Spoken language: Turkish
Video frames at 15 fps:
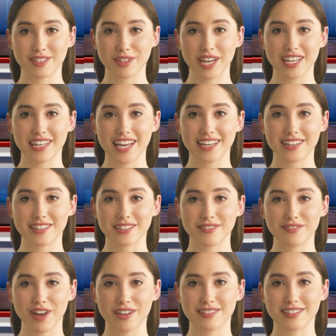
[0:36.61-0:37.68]
görevlerinin
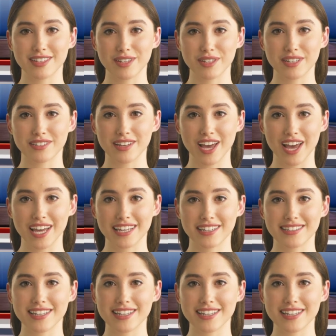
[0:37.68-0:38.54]
ifası yönünde hareket